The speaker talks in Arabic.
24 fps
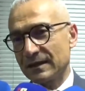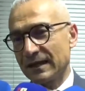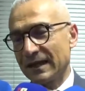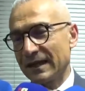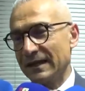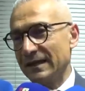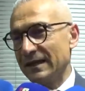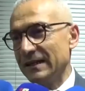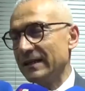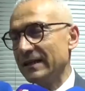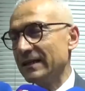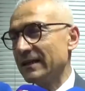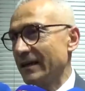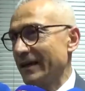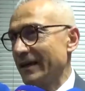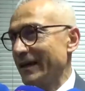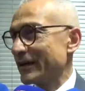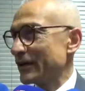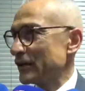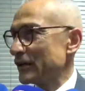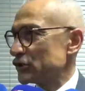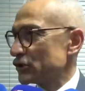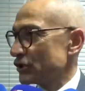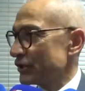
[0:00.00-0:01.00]
تخلي
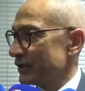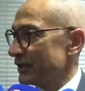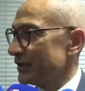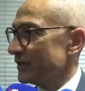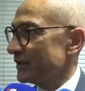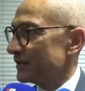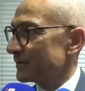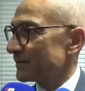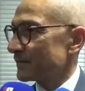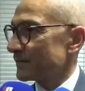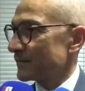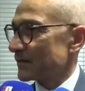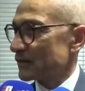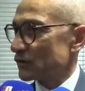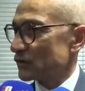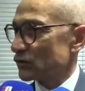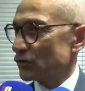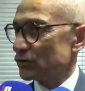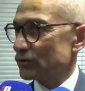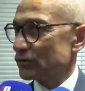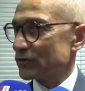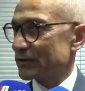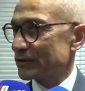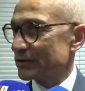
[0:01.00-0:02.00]
ايراجيري
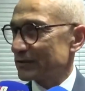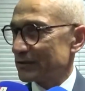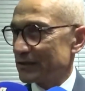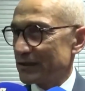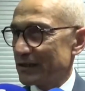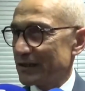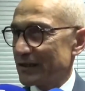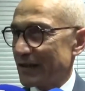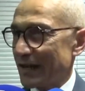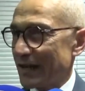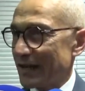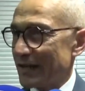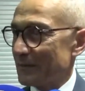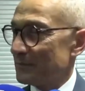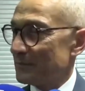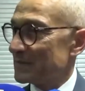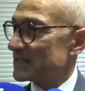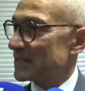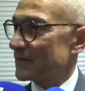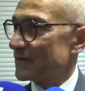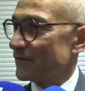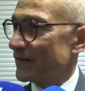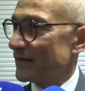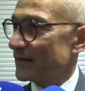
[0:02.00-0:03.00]
تقدر تطير على
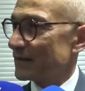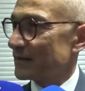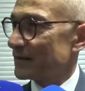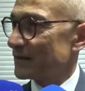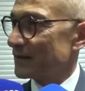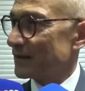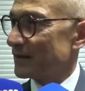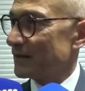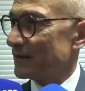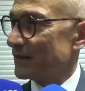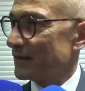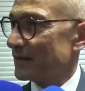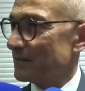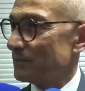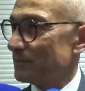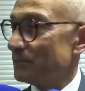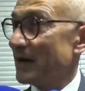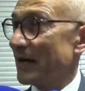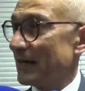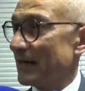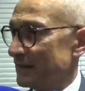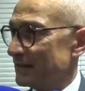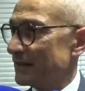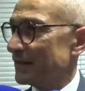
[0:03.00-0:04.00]
مسافات آه،
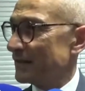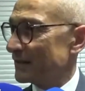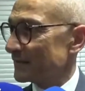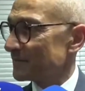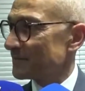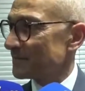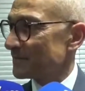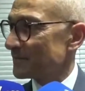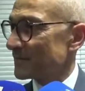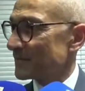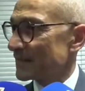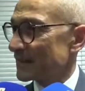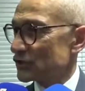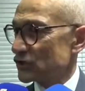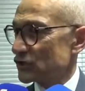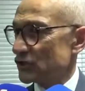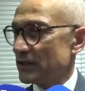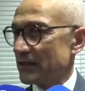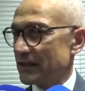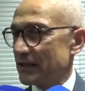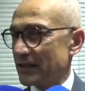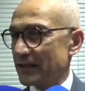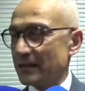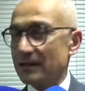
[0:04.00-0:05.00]
بعيده
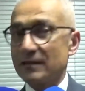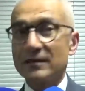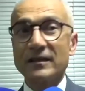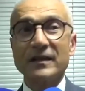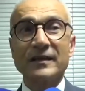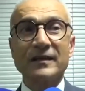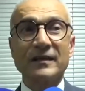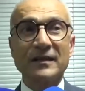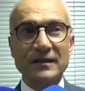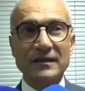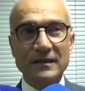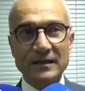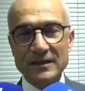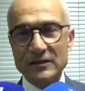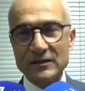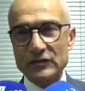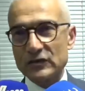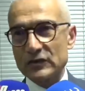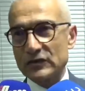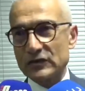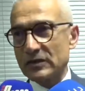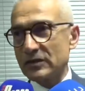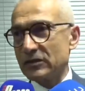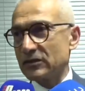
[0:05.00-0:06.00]
جدا يعني الطائرات الاي
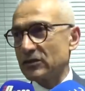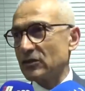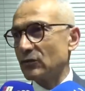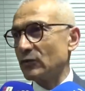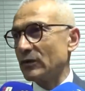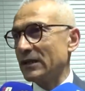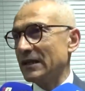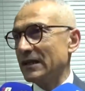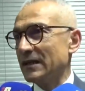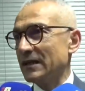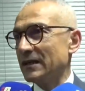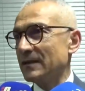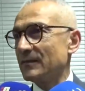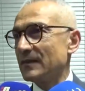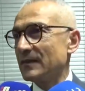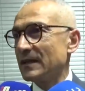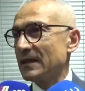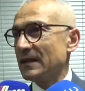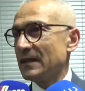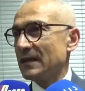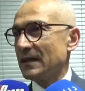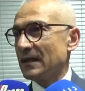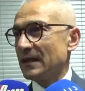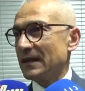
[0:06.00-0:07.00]
30 وال
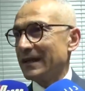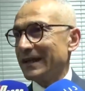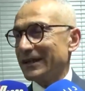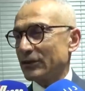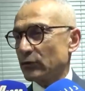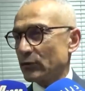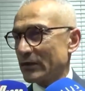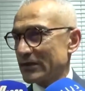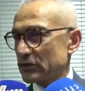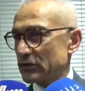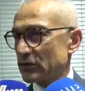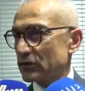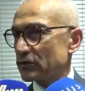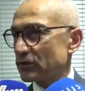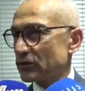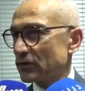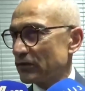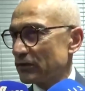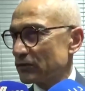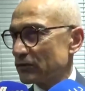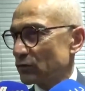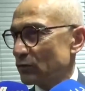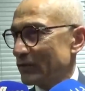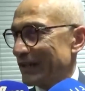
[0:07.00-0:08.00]

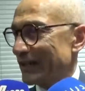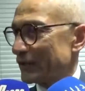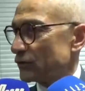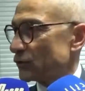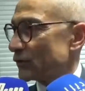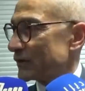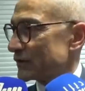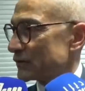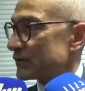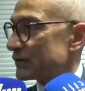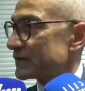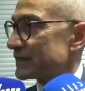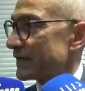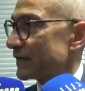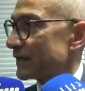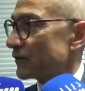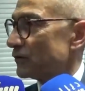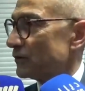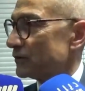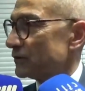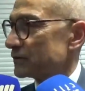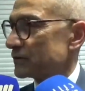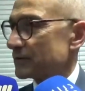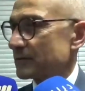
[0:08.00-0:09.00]
330 ولا
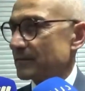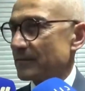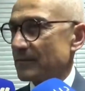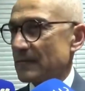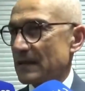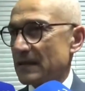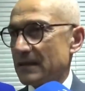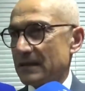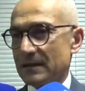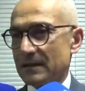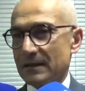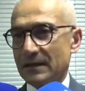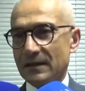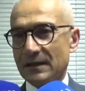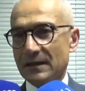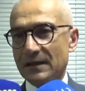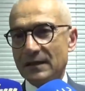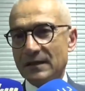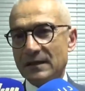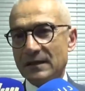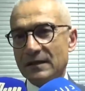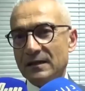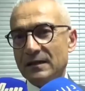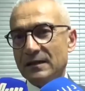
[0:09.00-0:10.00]
350
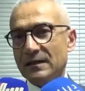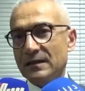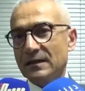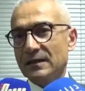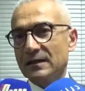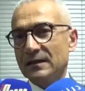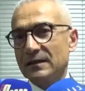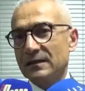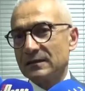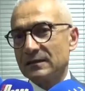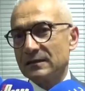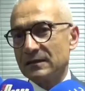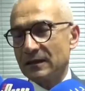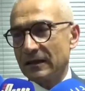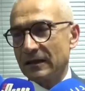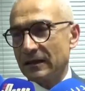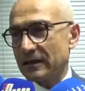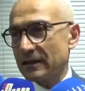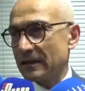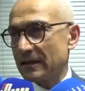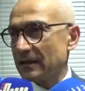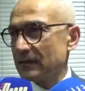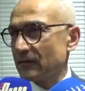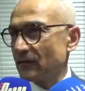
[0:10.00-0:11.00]

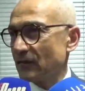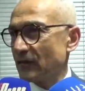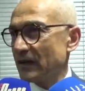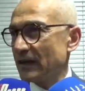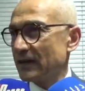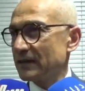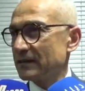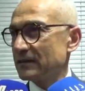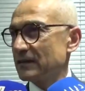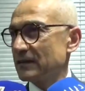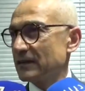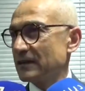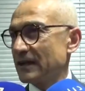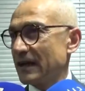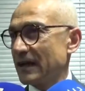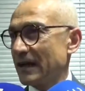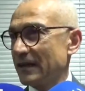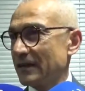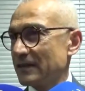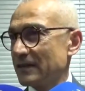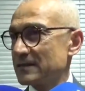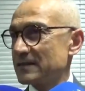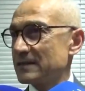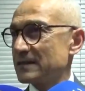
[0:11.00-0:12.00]
الطائرات آه، فيها تطير
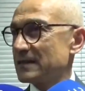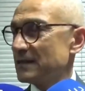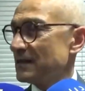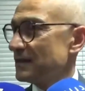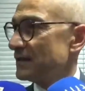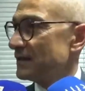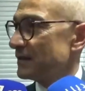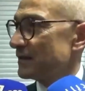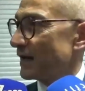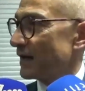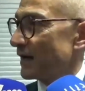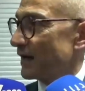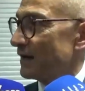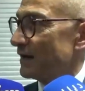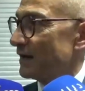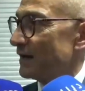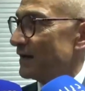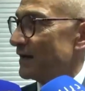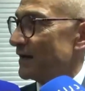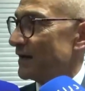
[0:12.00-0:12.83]
على الصين على